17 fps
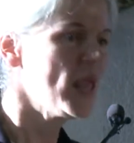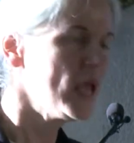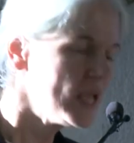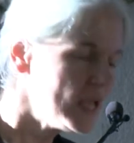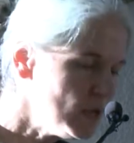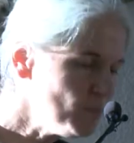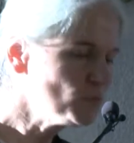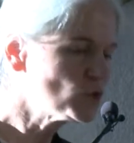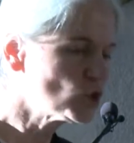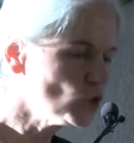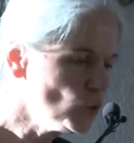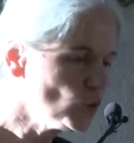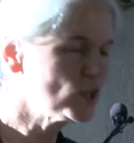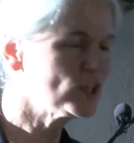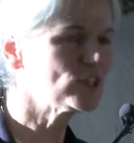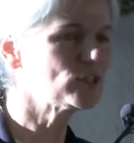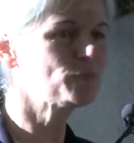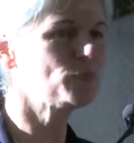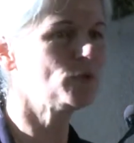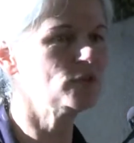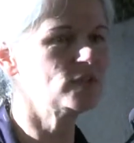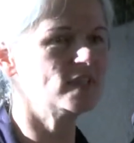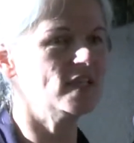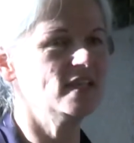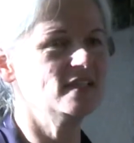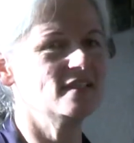im Zuge des
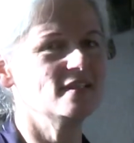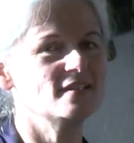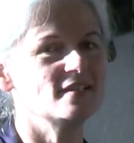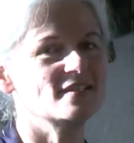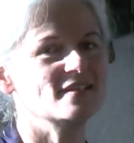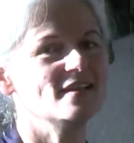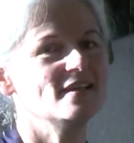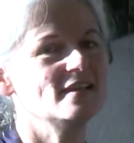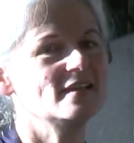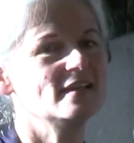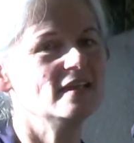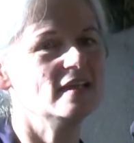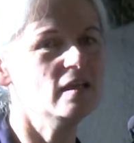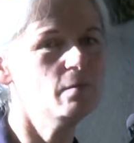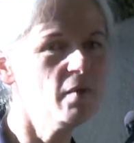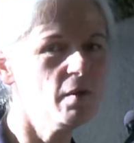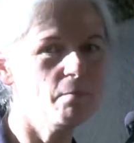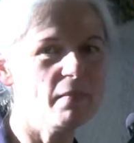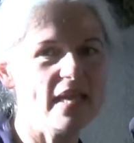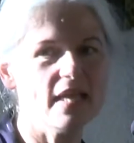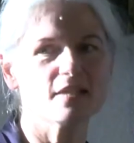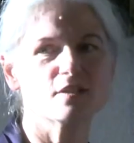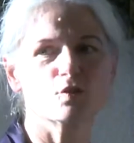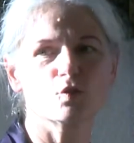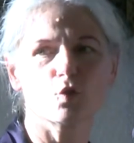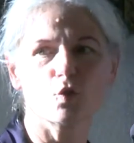Prozesses äh, immer
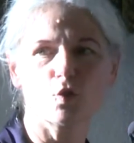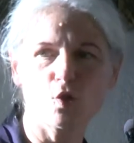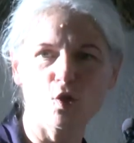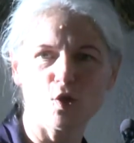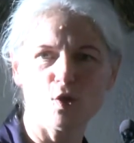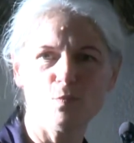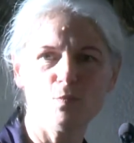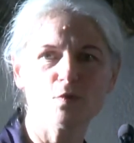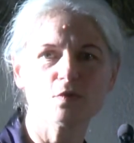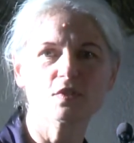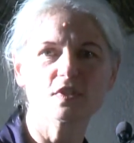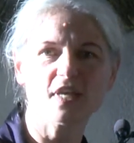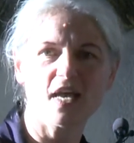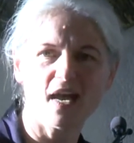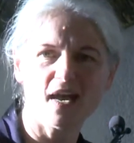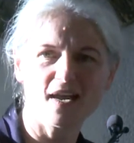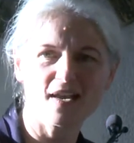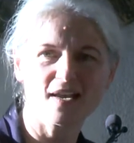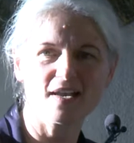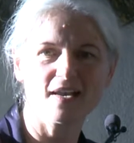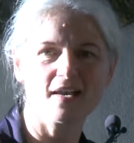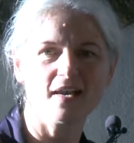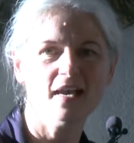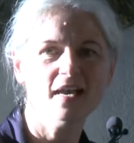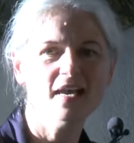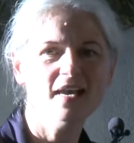mehr zurückkommen und sagen,